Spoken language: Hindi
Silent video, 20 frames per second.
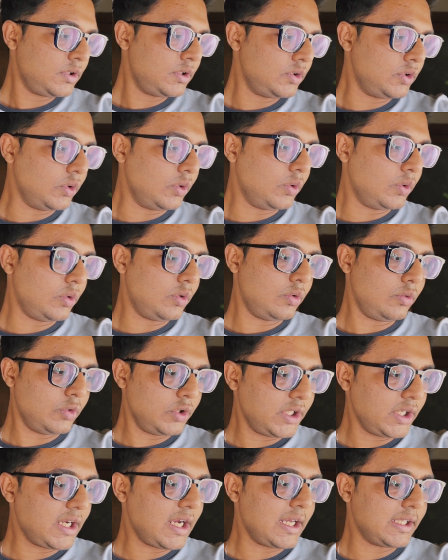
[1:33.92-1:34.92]
तो वो
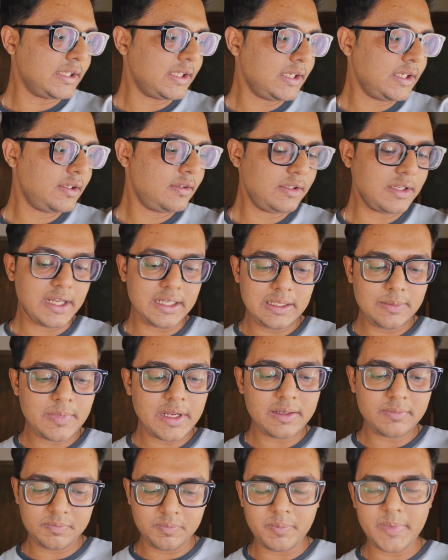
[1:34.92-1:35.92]
दिखाते हैं यानी
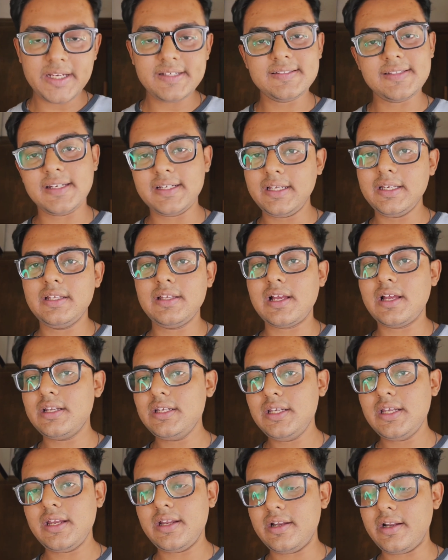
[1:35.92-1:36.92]
मैं मिक्स करके सारी
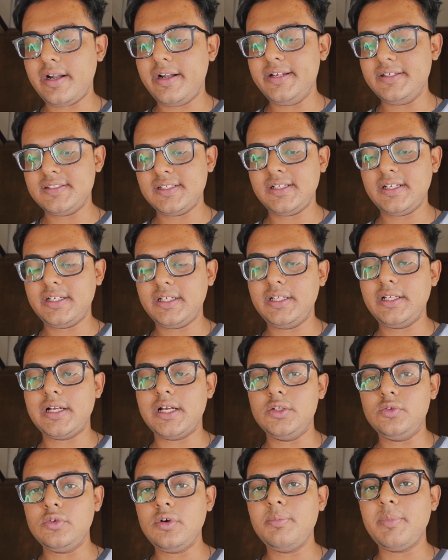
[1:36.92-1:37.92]
एडिशन करके दिखा
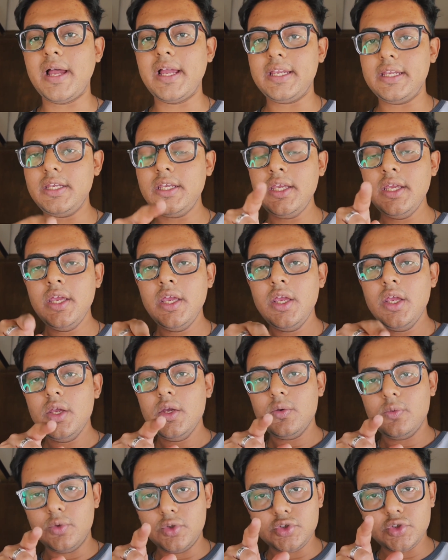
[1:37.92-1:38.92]
दूंगा बाकी
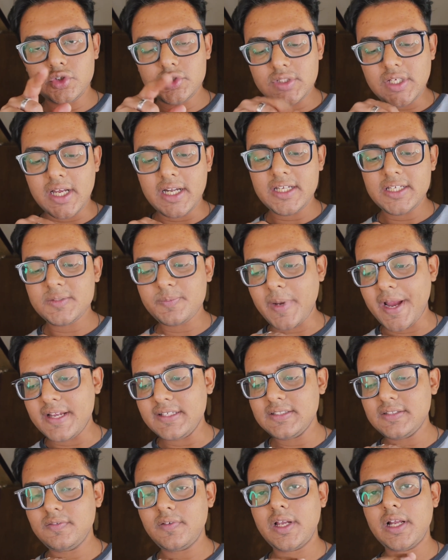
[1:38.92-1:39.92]
वो जो सारे
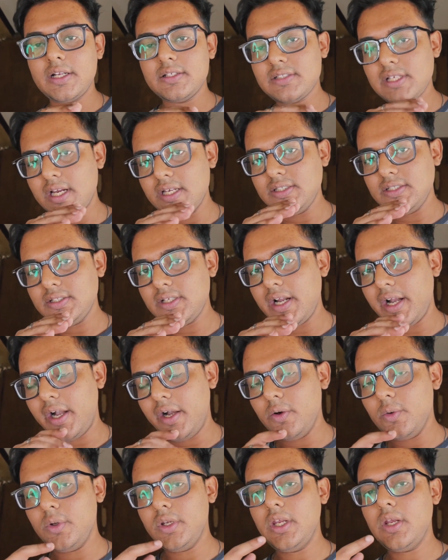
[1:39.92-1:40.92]
स्पाइसेस वगैरह सारी चीज़ें
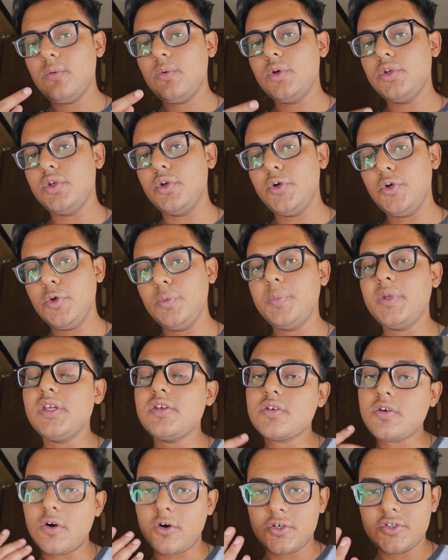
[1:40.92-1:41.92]
ऐड हो रही हैं वो यूट्यूब के
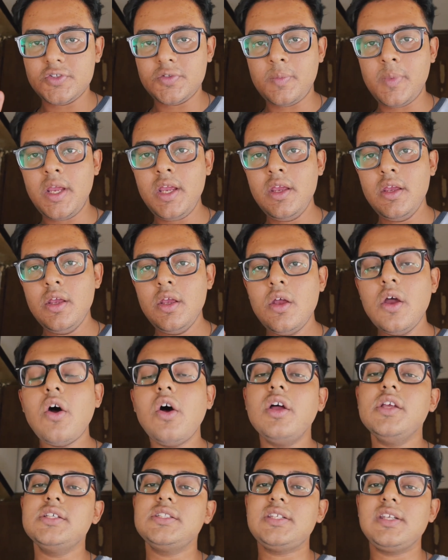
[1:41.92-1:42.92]
शॉर्ट्स में
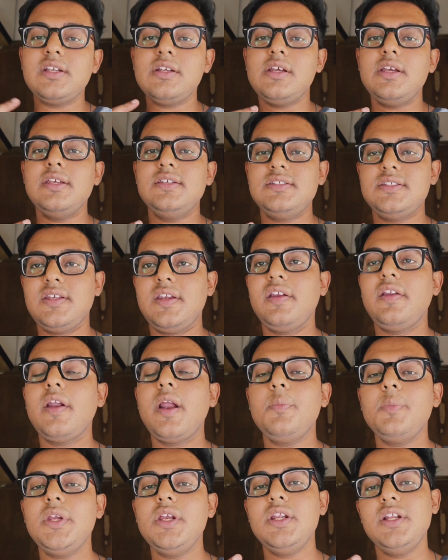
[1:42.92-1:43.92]
और
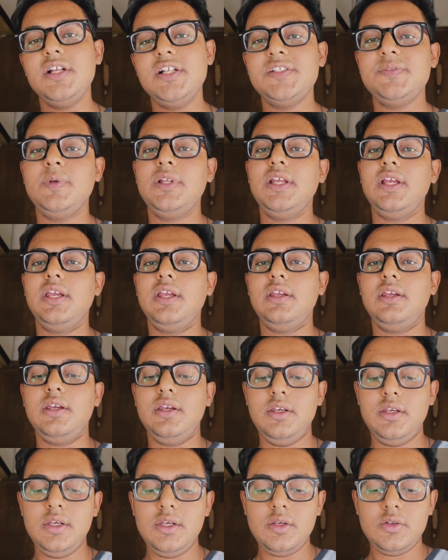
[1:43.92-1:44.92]
इंस्टाग्राम की रील्स में दिखेंगे
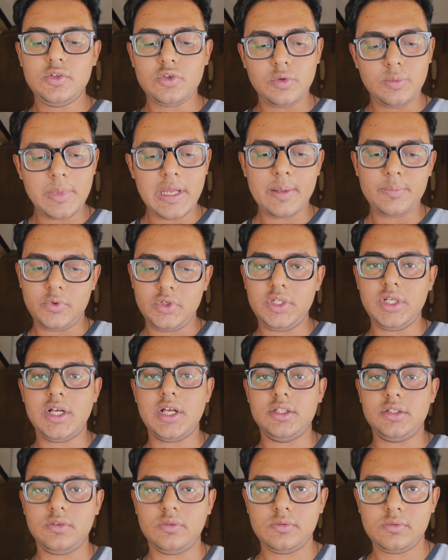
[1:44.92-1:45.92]
तो मैं आपको
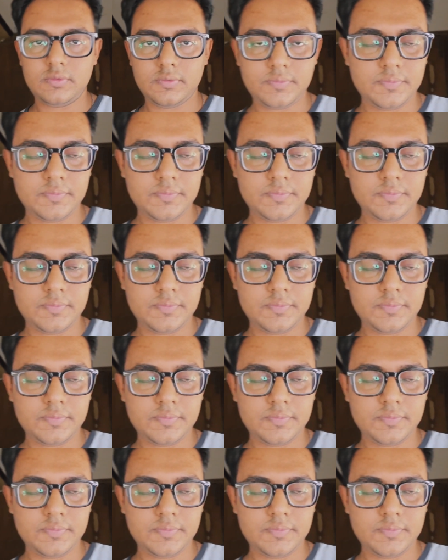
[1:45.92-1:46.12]
दिखाता हूँ